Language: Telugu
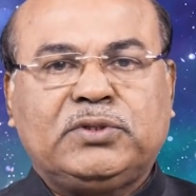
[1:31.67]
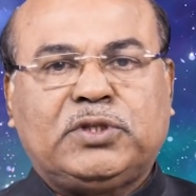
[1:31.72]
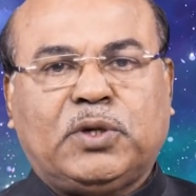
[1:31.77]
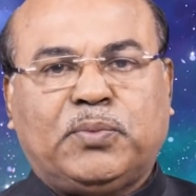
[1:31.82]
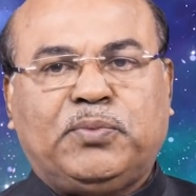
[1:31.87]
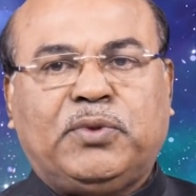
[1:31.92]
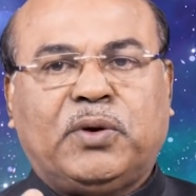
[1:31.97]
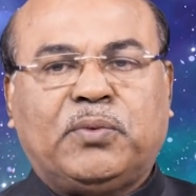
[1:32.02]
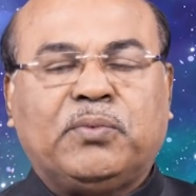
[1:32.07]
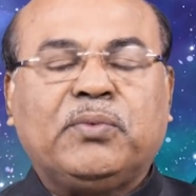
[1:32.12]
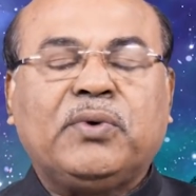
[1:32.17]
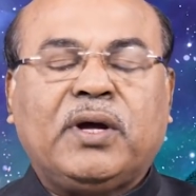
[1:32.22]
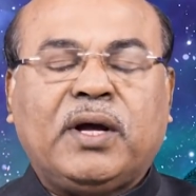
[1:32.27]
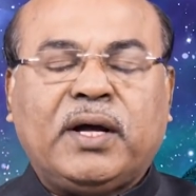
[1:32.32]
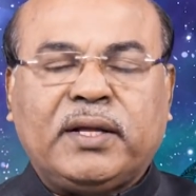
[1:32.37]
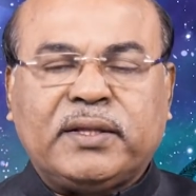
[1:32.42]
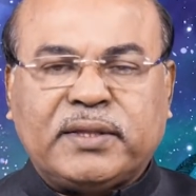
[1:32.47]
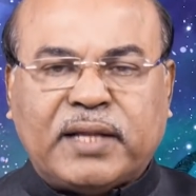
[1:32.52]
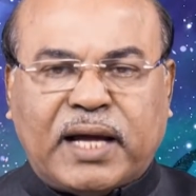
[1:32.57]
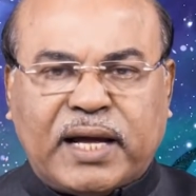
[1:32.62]
చెప్తాం
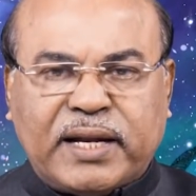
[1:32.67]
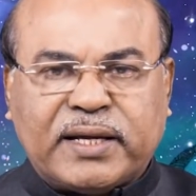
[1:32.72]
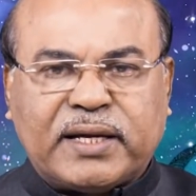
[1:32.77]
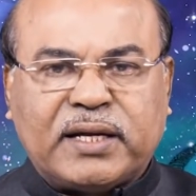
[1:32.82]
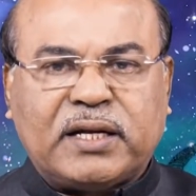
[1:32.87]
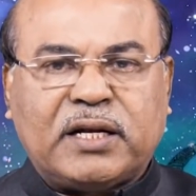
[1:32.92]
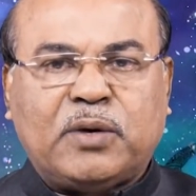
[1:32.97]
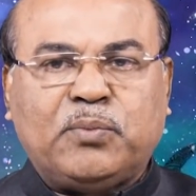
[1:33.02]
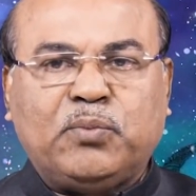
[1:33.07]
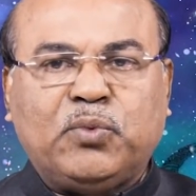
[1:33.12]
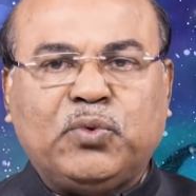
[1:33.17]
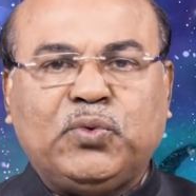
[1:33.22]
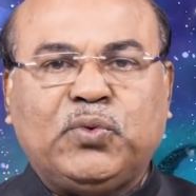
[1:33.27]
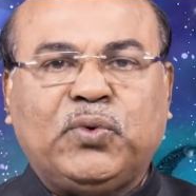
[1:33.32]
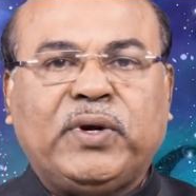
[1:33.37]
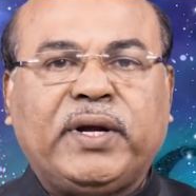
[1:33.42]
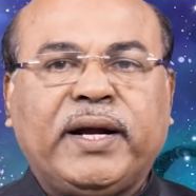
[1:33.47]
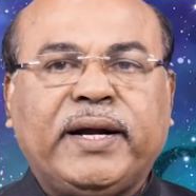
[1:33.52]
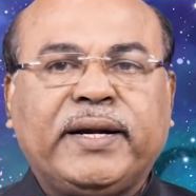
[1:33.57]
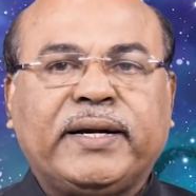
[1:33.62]
దానికన్నా
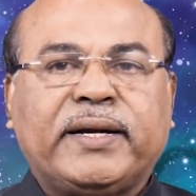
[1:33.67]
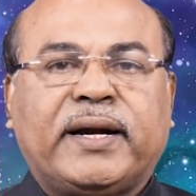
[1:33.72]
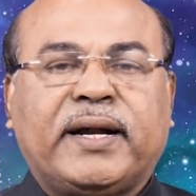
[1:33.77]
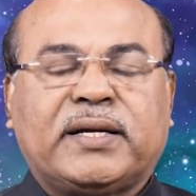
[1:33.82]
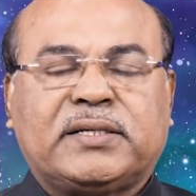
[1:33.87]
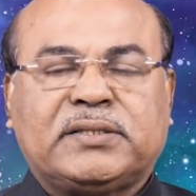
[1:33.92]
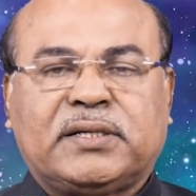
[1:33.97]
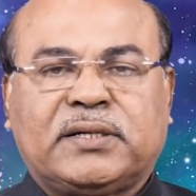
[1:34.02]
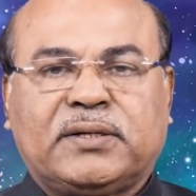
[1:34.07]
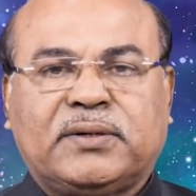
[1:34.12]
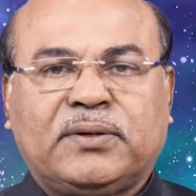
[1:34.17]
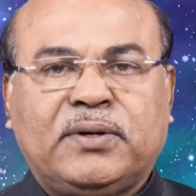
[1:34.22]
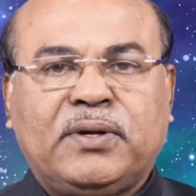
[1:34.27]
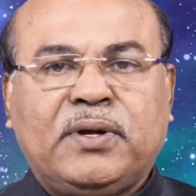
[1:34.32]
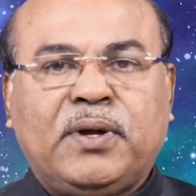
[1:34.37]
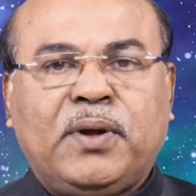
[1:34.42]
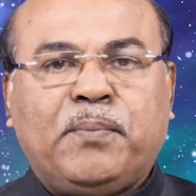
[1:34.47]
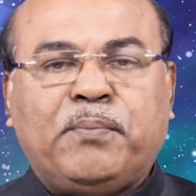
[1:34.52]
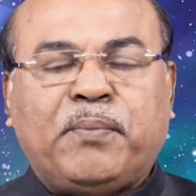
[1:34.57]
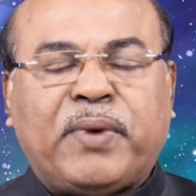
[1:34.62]
ముందు ఇంట్రడక్షన్
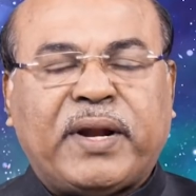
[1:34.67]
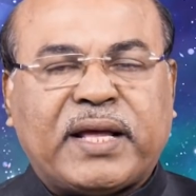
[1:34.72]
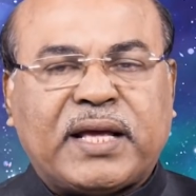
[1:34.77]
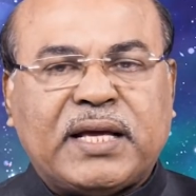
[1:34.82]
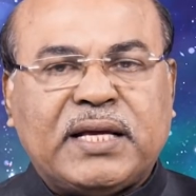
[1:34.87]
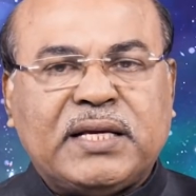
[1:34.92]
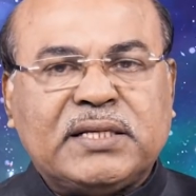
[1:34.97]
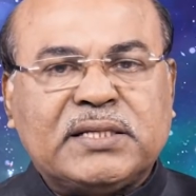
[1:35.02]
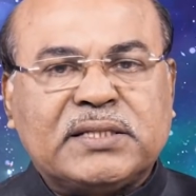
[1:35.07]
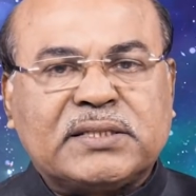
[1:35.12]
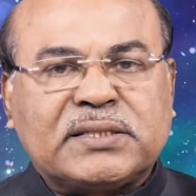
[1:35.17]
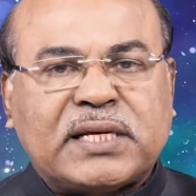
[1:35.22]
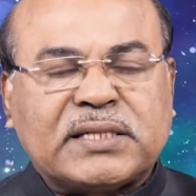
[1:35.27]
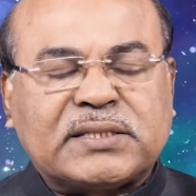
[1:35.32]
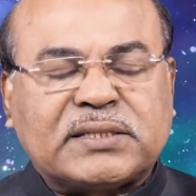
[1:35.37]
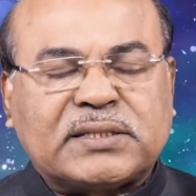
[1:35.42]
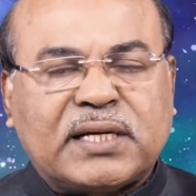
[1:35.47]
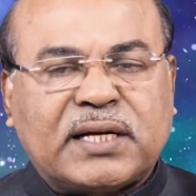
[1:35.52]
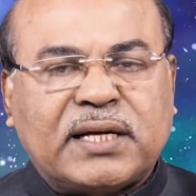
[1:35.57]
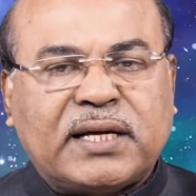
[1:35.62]
మనకి
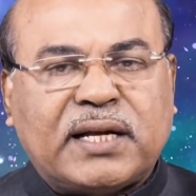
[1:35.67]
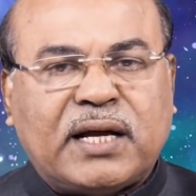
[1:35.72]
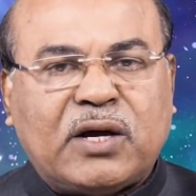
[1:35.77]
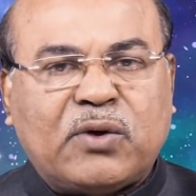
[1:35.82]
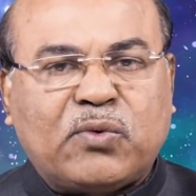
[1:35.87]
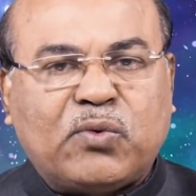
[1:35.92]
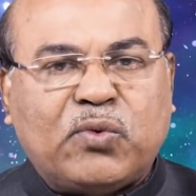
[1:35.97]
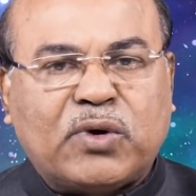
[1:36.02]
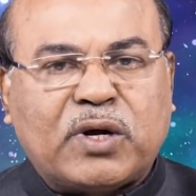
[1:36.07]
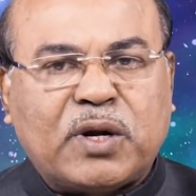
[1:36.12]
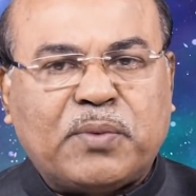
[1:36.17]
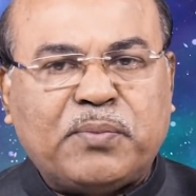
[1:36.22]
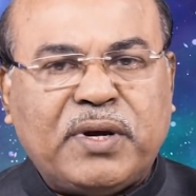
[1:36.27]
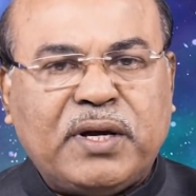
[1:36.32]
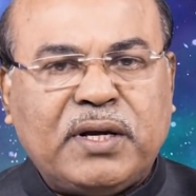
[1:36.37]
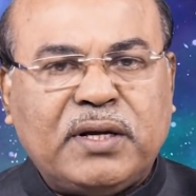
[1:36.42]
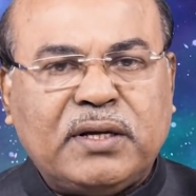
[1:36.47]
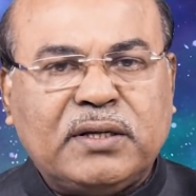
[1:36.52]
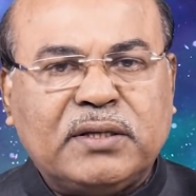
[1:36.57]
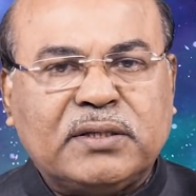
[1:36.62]
షష్టగ్రహ
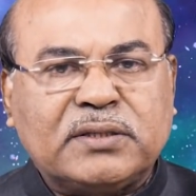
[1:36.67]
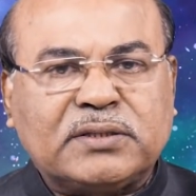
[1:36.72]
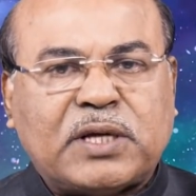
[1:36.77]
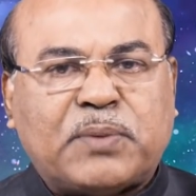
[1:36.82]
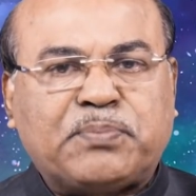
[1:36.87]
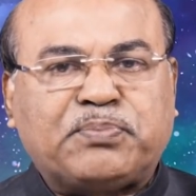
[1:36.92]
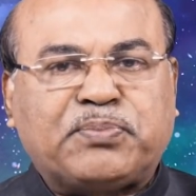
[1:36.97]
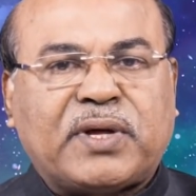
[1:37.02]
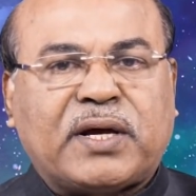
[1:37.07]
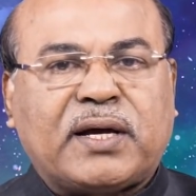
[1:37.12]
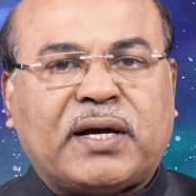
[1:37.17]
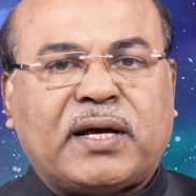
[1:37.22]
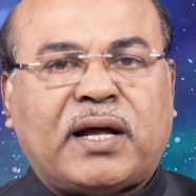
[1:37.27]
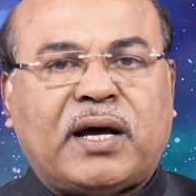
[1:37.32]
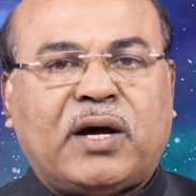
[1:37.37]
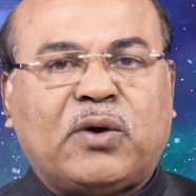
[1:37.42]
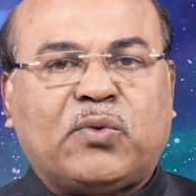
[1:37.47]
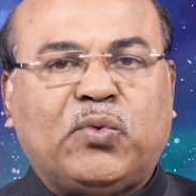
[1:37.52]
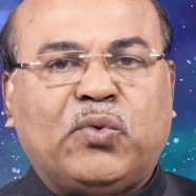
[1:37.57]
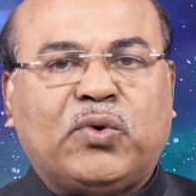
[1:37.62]
కూటమి
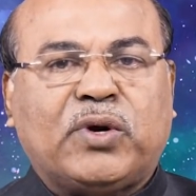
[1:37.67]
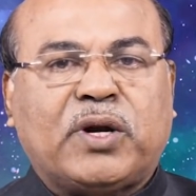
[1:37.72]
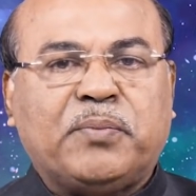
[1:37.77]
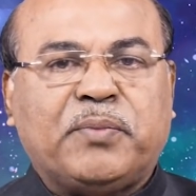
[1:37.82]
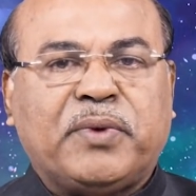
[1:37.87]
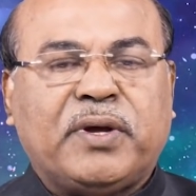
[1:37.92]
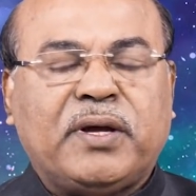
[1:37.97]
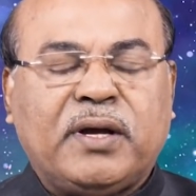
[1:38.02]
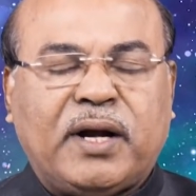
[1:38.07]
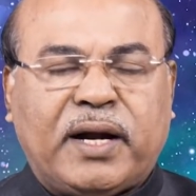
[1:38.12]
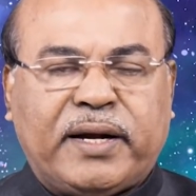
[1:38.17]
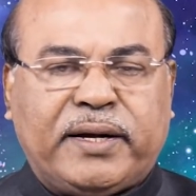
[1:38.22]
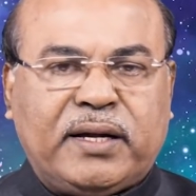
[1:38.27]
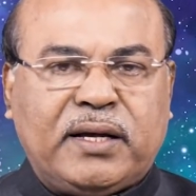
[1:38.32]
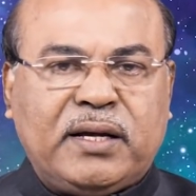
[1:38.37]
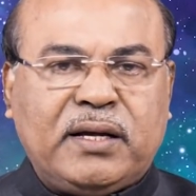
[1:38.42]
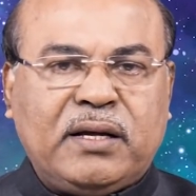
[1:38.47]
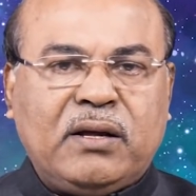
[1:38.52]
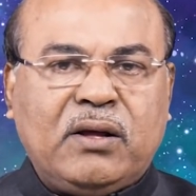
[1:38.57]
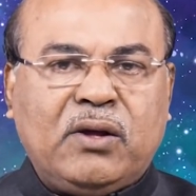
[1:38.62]
సప్తగ్రహ కూటమి
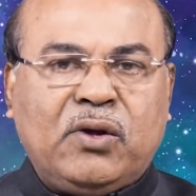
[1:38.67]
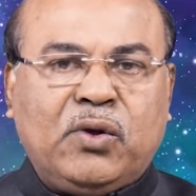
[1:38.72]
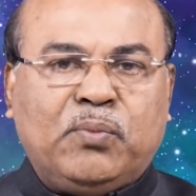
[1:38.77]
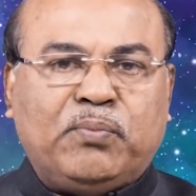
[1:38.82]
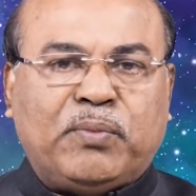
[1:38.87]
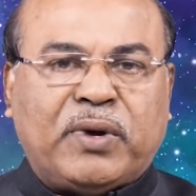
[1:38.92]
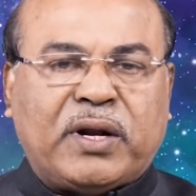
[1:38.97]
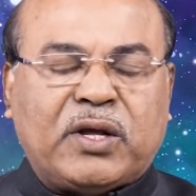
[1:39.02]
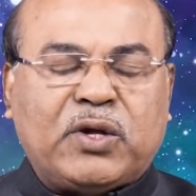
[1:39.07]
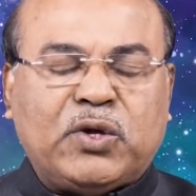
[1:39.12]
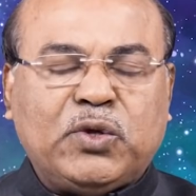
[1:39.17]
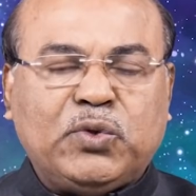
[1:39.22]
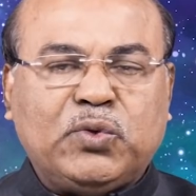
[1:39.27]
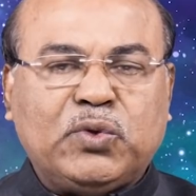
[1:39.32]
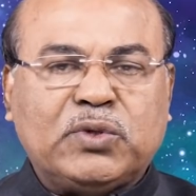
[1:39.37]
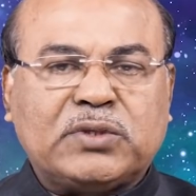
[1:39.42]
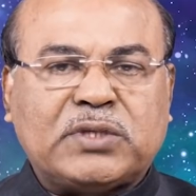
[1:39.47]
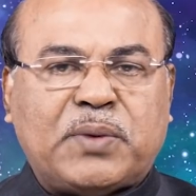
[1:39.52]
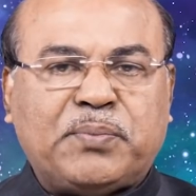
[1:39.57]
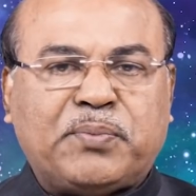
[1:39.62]
అంటే మన
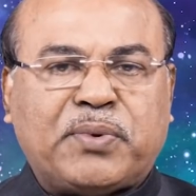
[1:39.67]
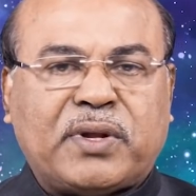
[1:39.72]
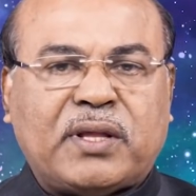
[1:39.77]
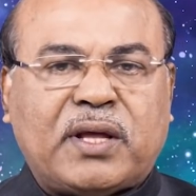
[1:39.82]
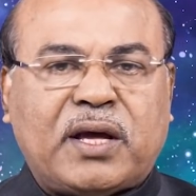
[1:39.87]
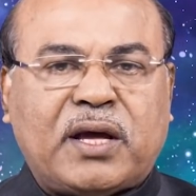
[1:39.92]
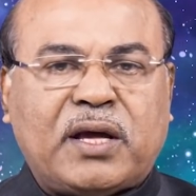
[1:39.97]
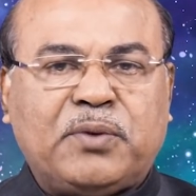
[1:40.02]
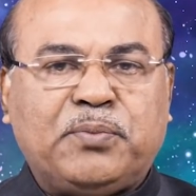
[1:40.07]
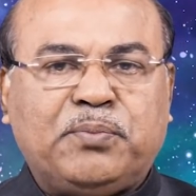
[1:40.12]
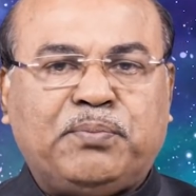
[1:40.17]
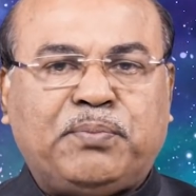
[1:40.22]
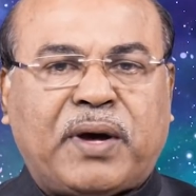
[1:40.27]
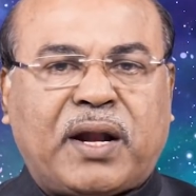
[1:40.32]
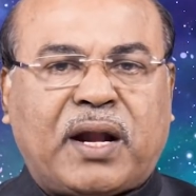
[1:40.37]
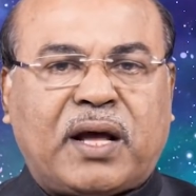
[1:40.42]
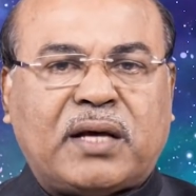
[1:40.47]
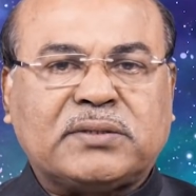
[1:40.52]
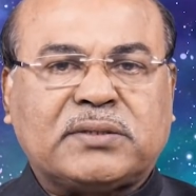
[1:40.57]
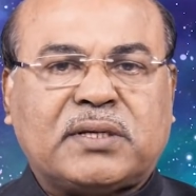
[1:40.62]
హిందూ సంప్రదాయం
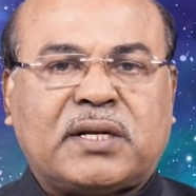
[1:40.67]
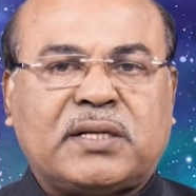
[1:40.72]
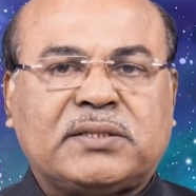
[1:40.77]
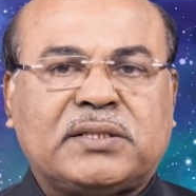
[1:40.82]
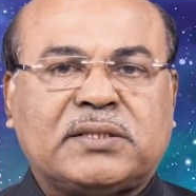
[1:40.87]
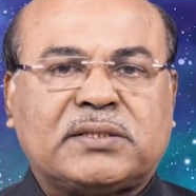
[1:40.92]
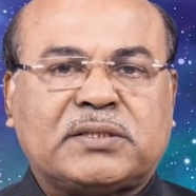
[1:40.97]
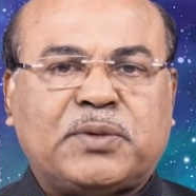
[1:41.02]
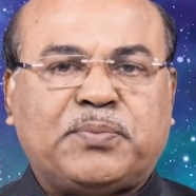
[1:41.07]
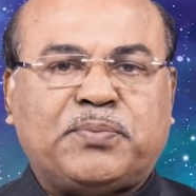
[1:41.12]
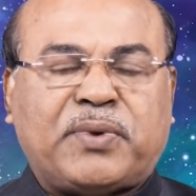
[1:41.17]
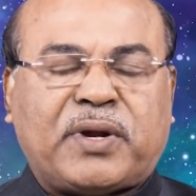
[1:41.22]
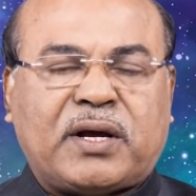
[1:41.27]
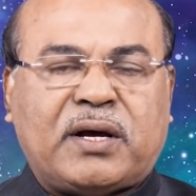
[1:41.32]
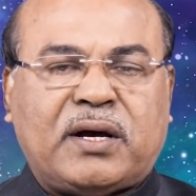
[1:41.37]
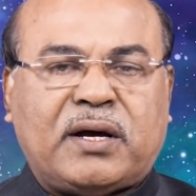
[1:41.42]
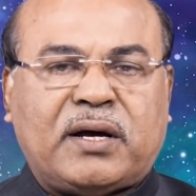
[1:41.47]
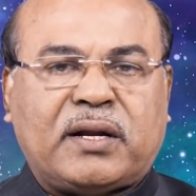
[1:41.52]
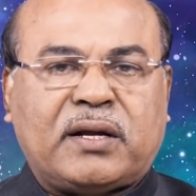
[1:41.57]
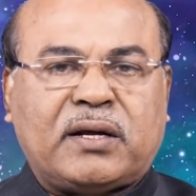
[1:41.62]
పరాశర సిస్టమ్
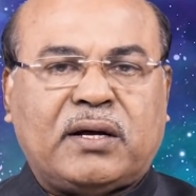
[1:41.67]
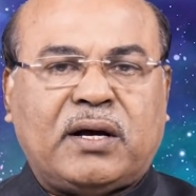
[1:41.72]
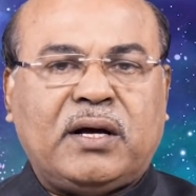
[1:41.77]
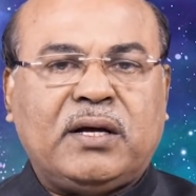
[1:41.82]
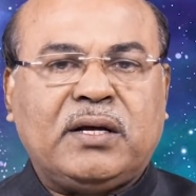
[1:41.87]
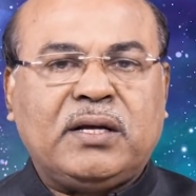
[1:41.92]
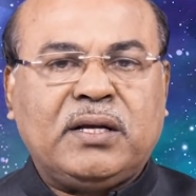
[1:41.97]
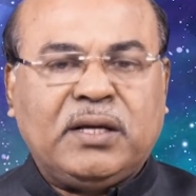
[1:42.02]
ప్రకారంగా